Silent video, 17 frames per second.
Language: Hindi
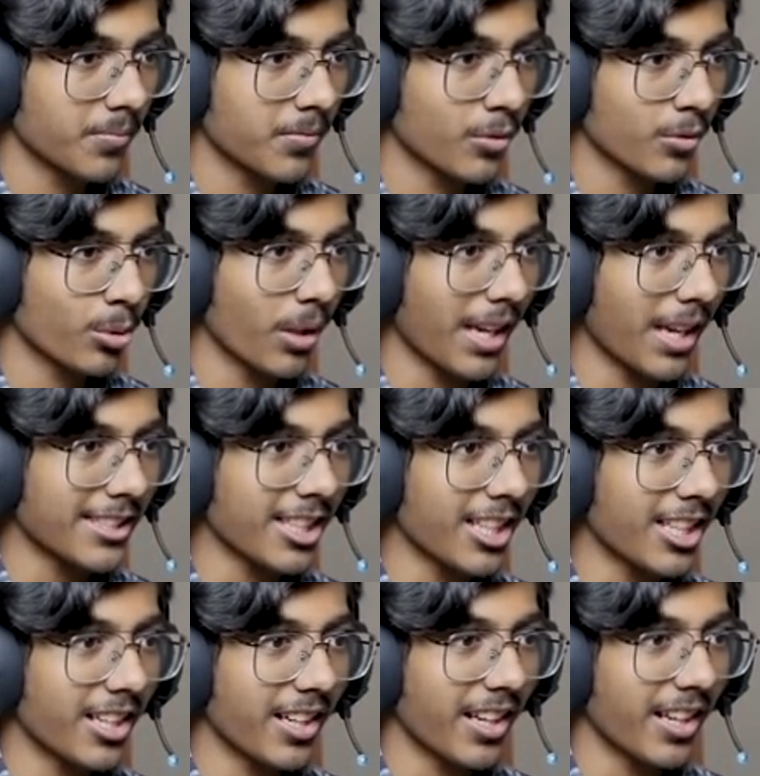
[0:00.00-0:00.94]
तो ऐसा
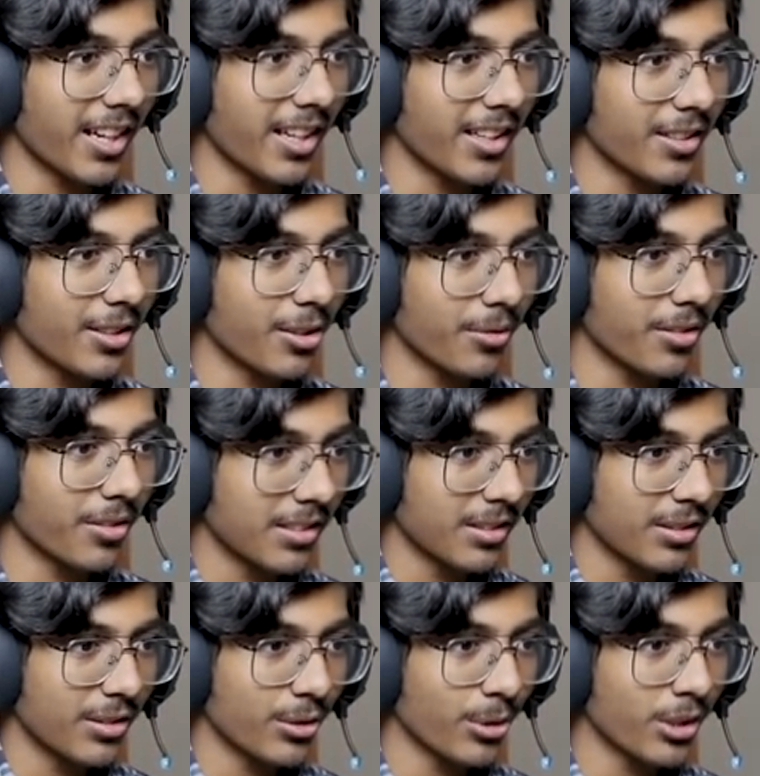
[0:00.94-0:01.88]
लग रहा है तो
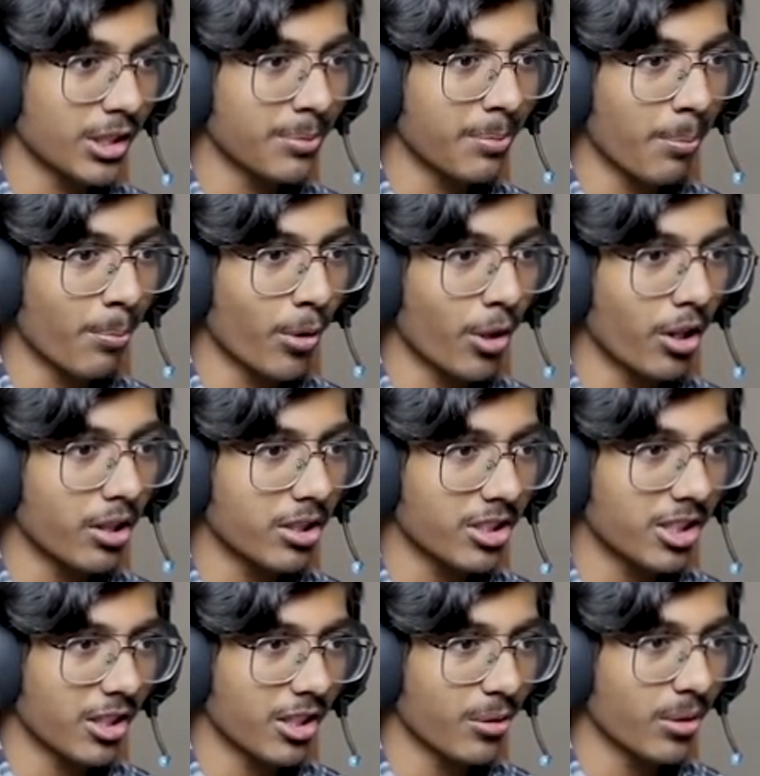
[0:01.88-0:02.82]
तो इसमें बहुत
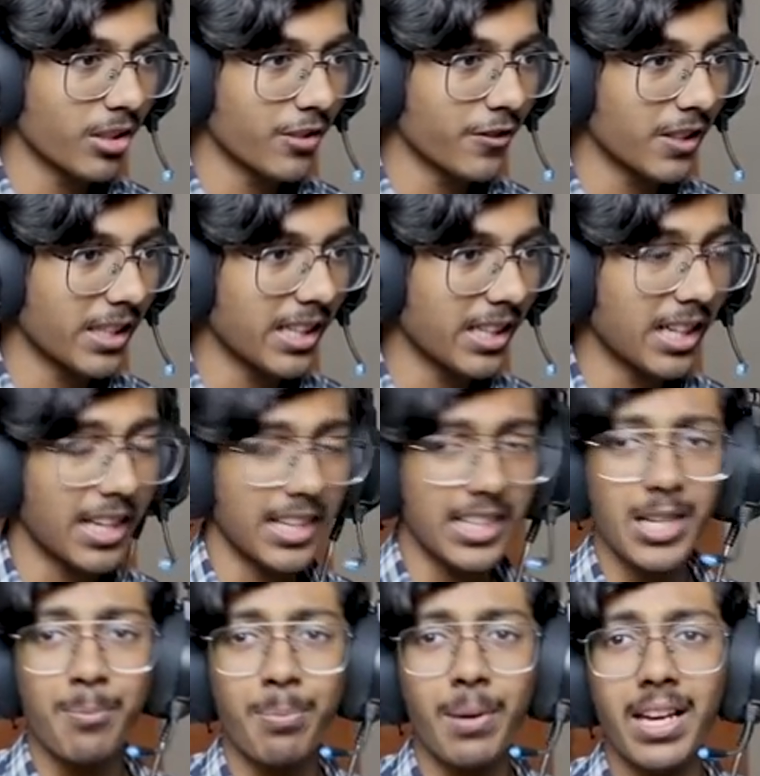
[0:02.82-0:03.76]
सर्कुलर फीलिंग आ रही
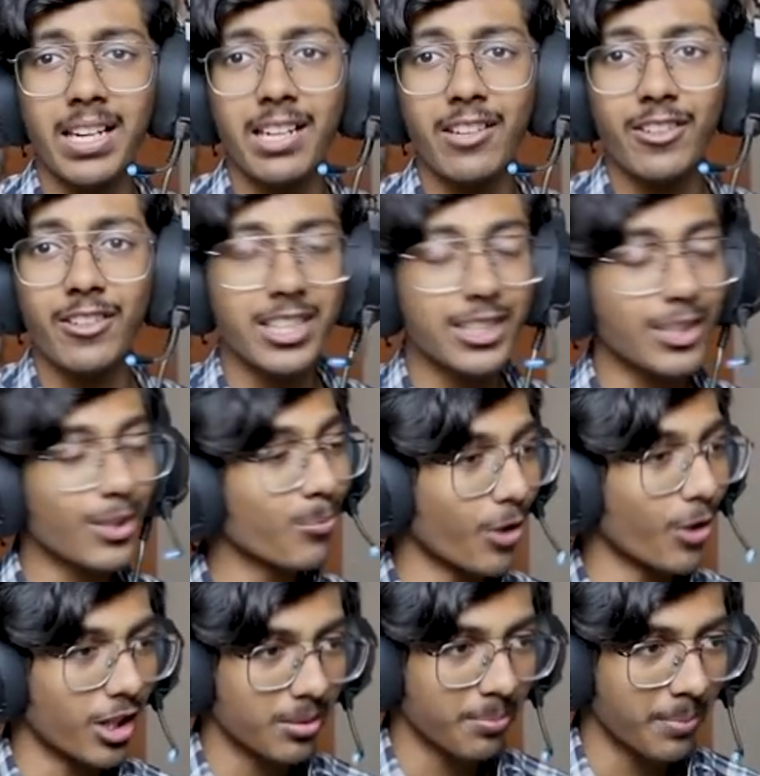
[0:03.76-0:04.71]
है पहले वाले से
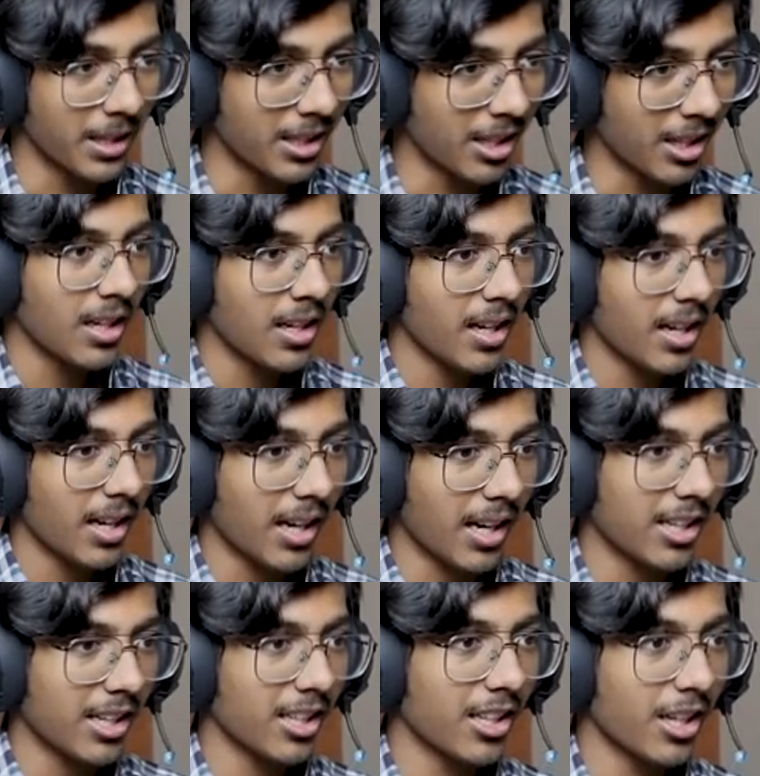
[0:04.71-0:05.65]
बहुत बेटर है
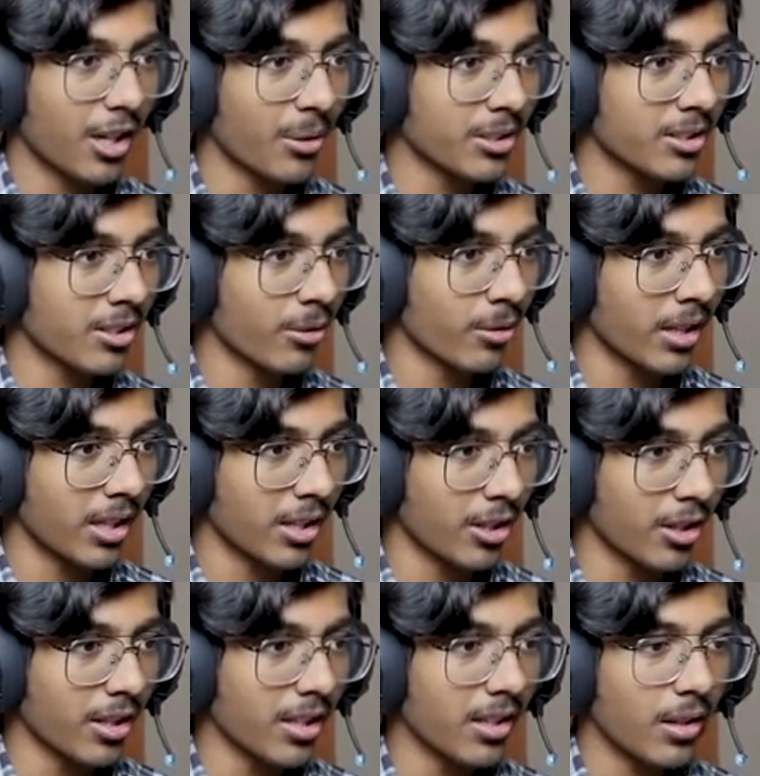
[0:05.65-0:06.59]
एंड नाउ इट्स लुकिंग
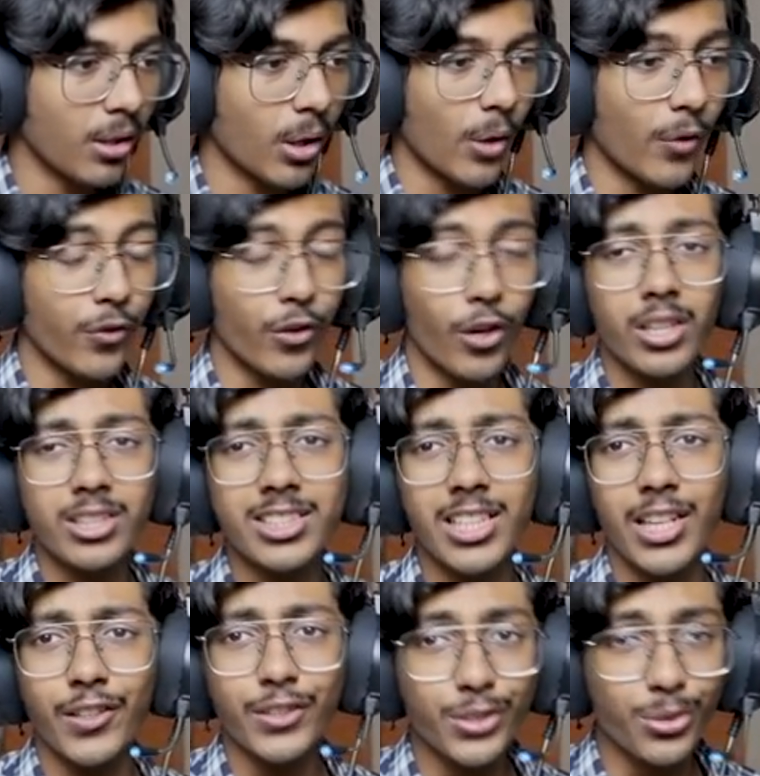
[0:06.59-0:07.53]
गुड ऑफ कोर्स
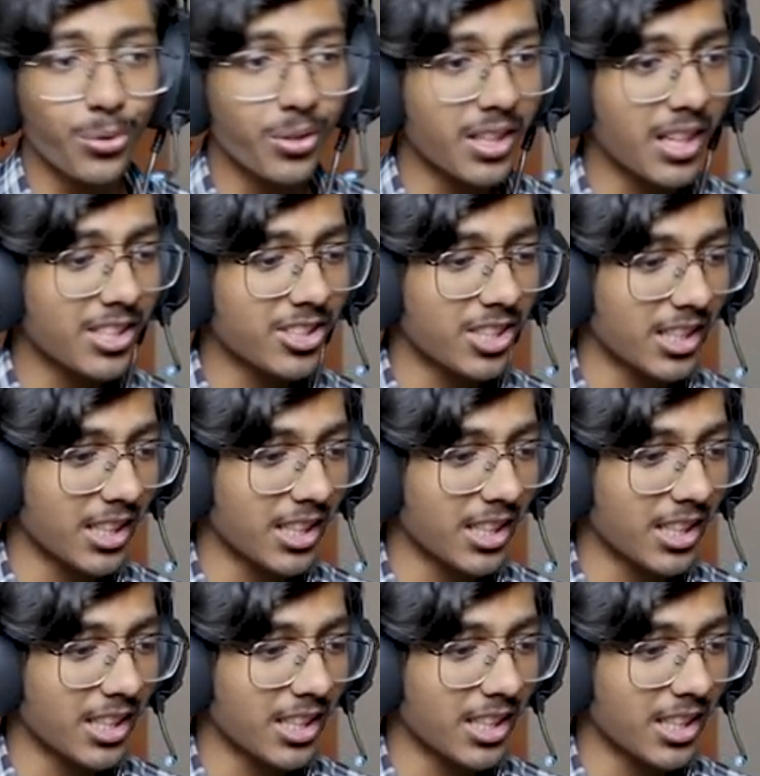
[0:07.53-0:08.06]
सिर्फ स्टोन का अच्छा नहीं